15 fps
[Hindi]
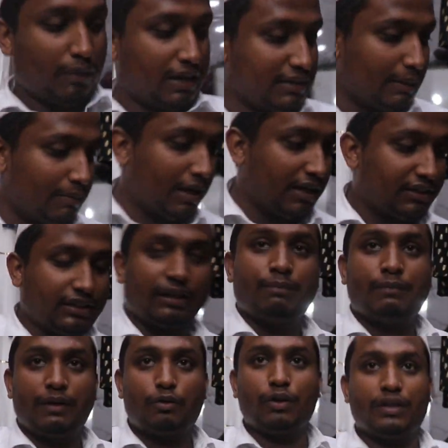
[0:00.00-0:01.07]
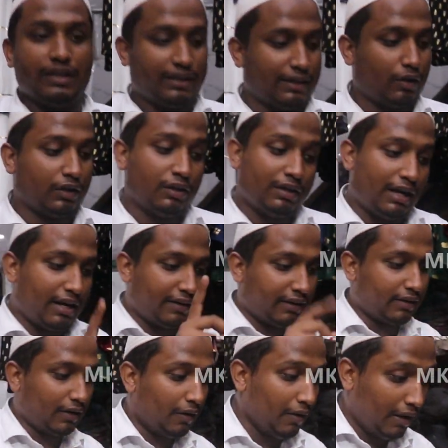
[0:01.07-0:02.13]
भाई साहब लास्टिक में थोड़ी दिक्कत आ नाड़ा
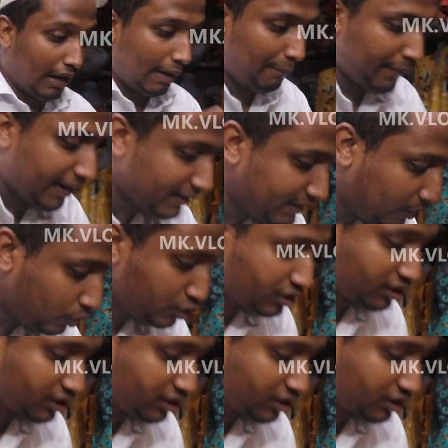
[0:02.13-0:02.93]
टिका था अब मैं एक दिखाऊँ